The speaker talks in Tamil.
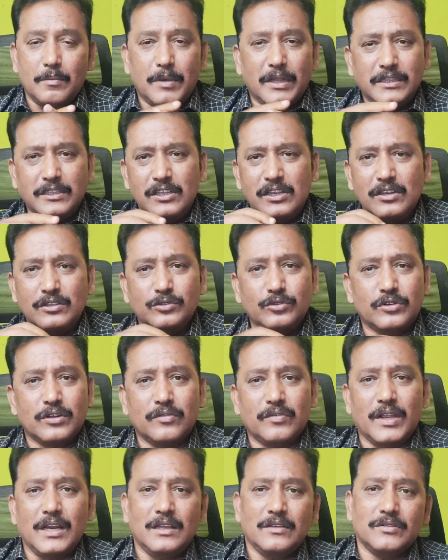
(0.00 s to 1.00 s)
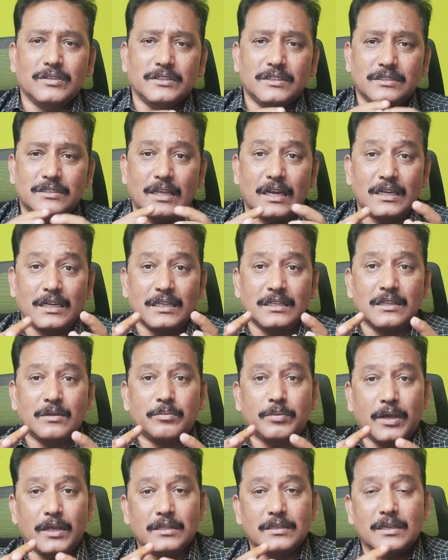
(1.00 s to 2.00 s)
மத்திய அரசோட வேலை வந்து
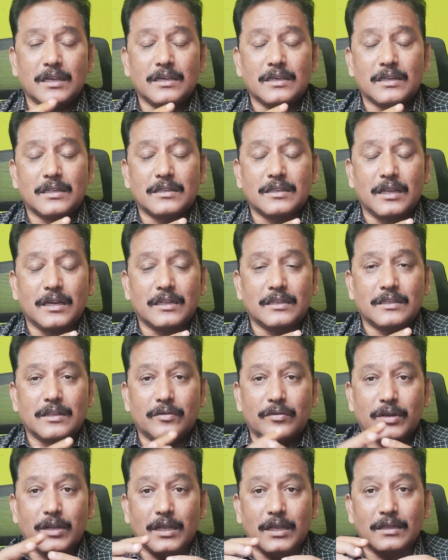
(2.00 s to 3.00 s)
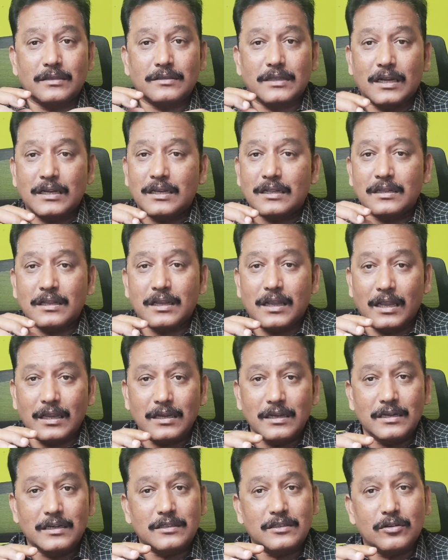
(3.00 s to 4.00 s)
சட்டத்தை பாதுகாக்கிறது தானே தவிர சட்டத்தை
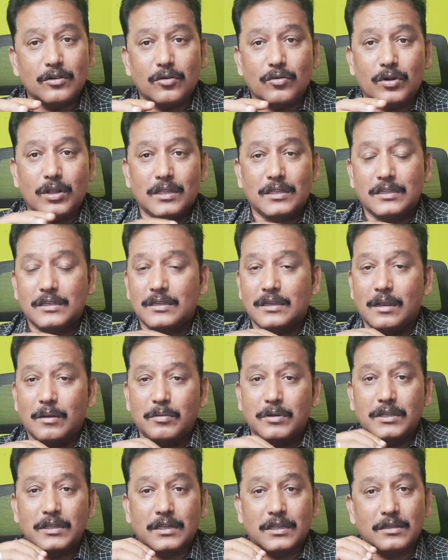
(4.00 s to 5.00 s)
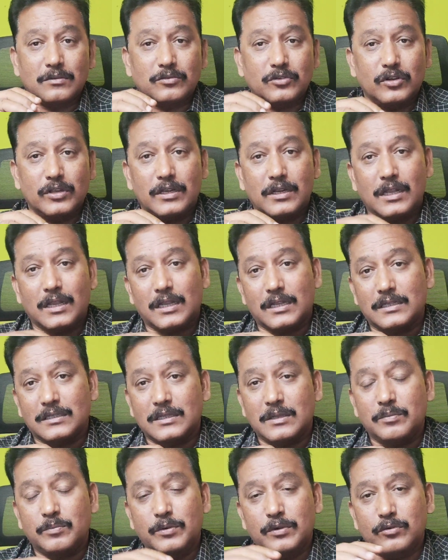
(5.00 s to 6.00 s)
கையில் எடுத்துக்கக்கூடாது அப்படிங்கிறதையும் சொல்லியிருக்காங்க
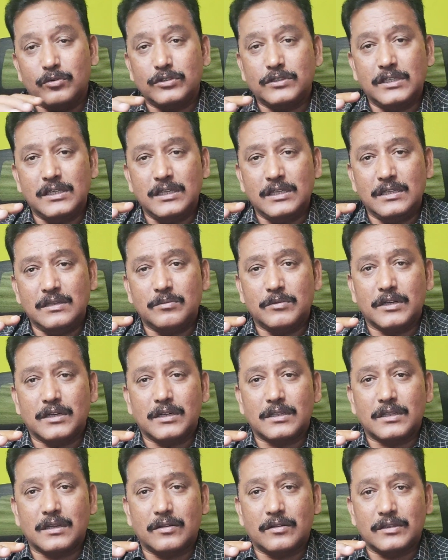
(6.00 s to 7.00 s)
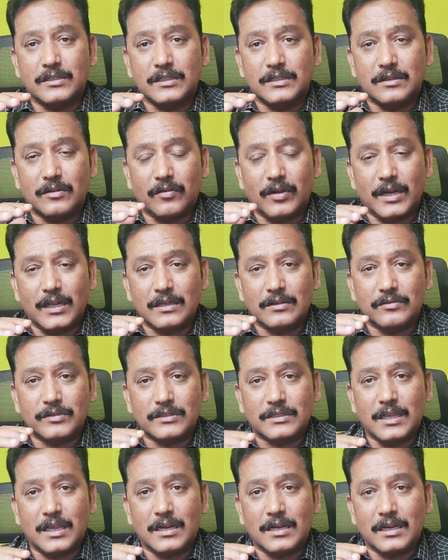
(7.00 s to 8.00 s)
இப்போ உச்சநீதிமன்றத்தில் வந்து இந்த வழக்கு
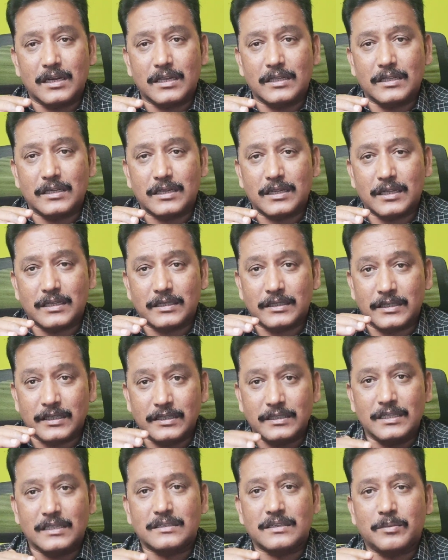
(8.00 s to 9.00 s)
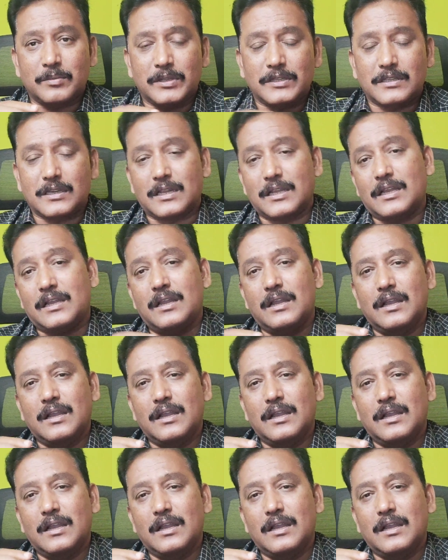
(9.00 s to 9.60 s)
விசாரணையில் இருக்க இந்த சமயத்தில்